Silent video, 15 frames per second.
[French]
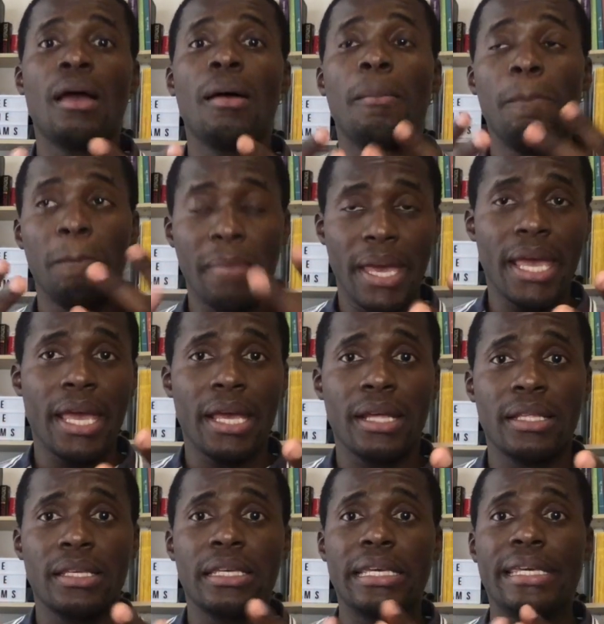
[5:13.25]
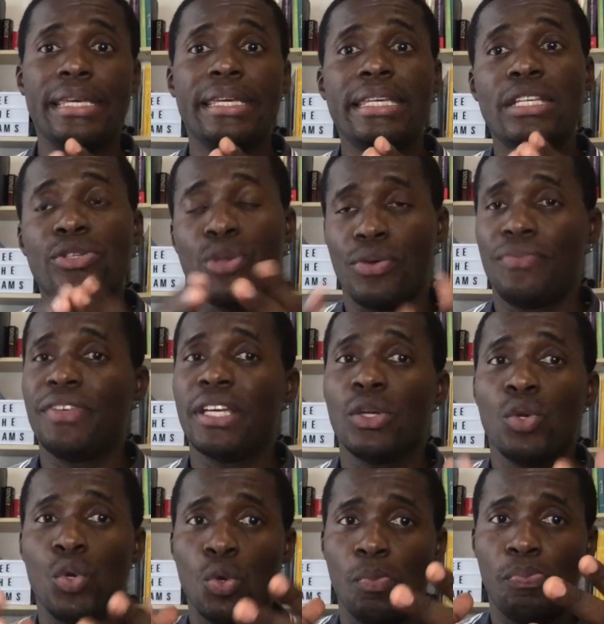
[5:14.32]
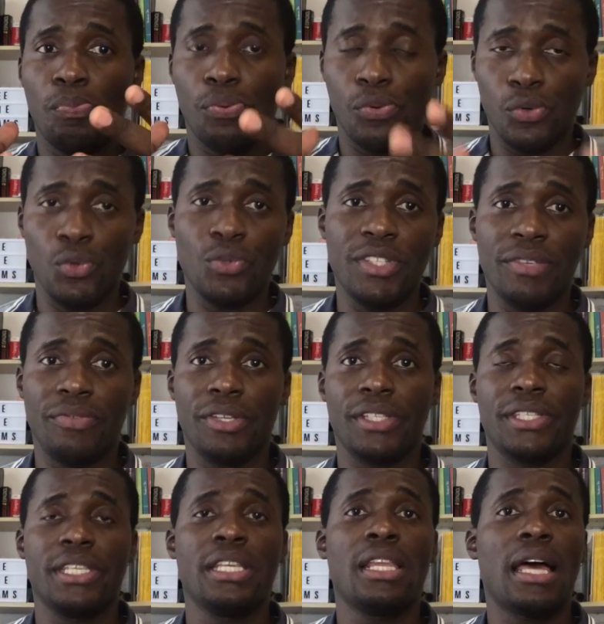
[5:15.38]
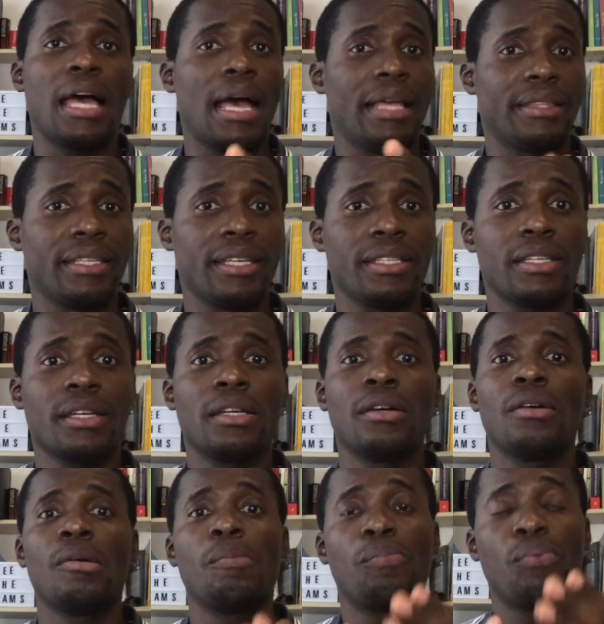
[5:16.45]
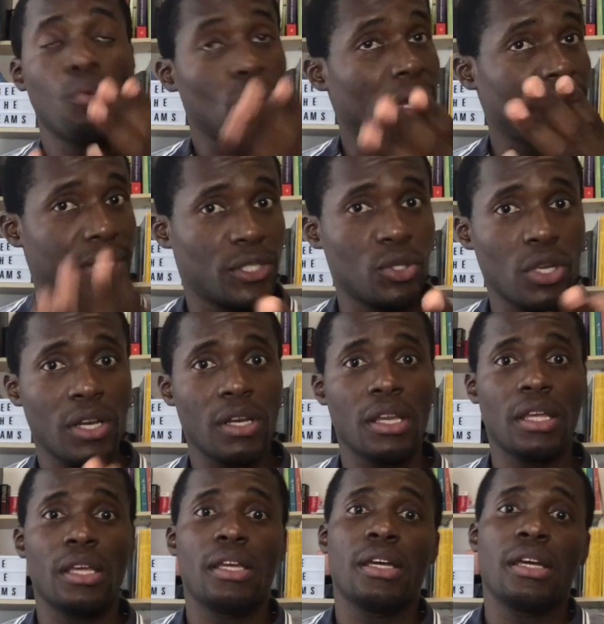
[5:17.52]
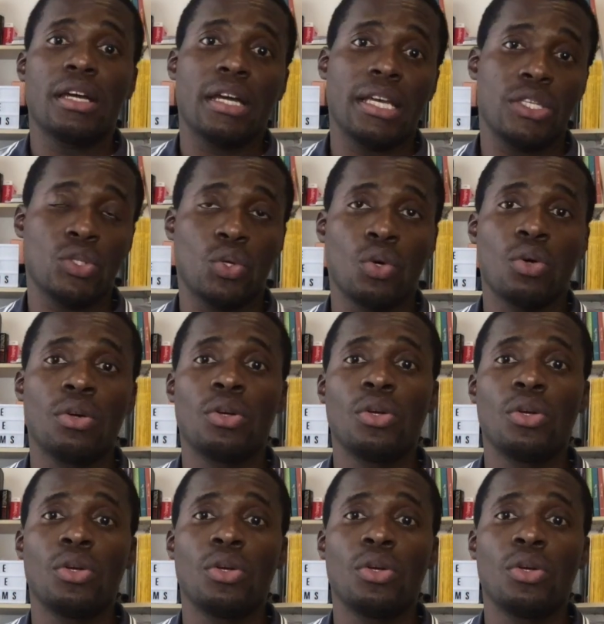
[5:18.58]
mais il devient le plus difficile à atteindre pour la seule raison,